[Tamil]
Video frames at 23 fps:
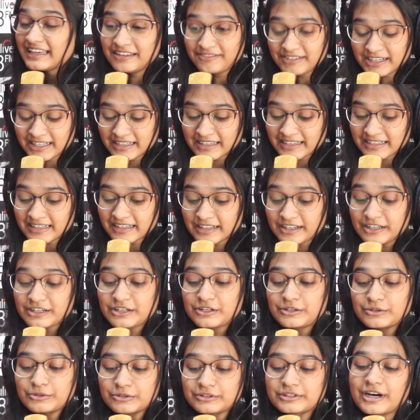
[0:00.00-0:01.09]
இவர் கிட்டக்க
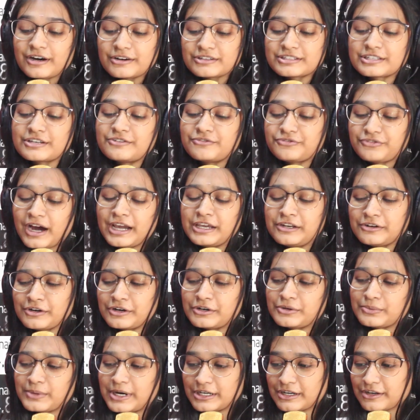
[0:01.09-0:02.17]
டூ தௌசண்ட் ஃபைவ் நாட்
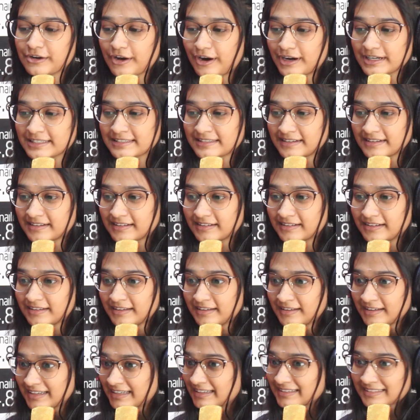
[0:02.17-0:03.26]
ஒன் கிளாக்ஸ் இருக்குது
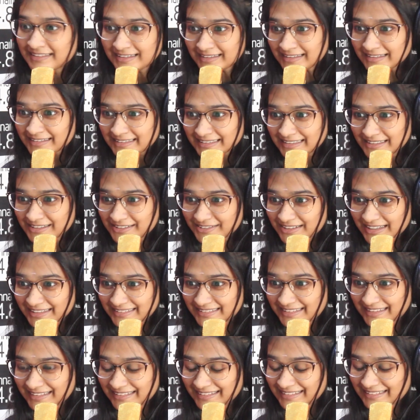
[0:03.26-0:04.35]
இசன்ட் இட்
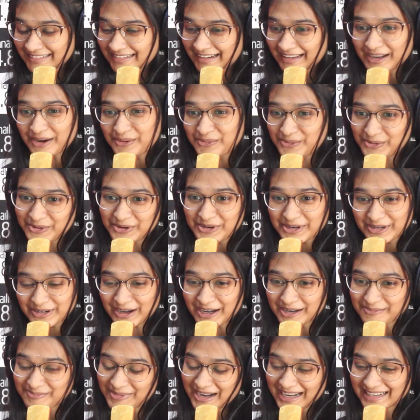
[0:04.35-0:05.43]
இன்ட்ரெஸ்டிங் நான்லாம் ஒரு
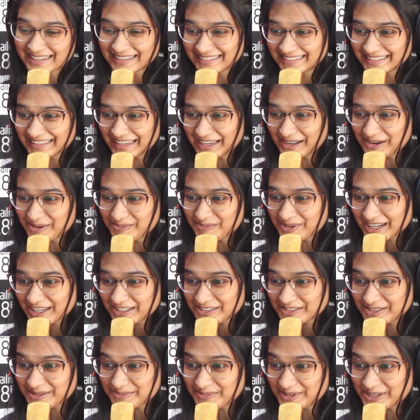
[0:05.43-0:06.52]
கிளாக் பார்க்குறதுக்கே ரொம்ப
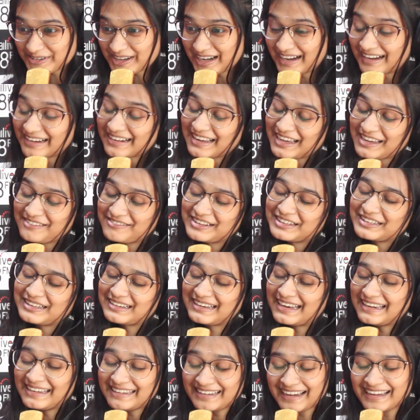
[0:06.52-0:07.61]
கஷ்டப்படுவேன் ஆனால் இவர்
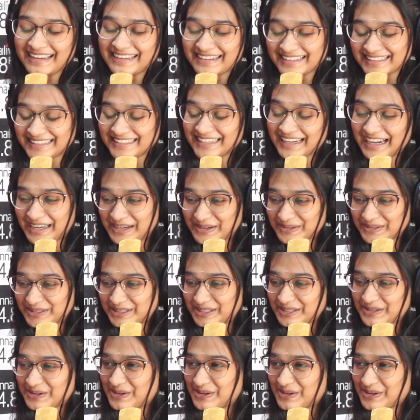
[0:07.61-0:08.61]
ரெண்டாயிரத்தி ஐநூற்றி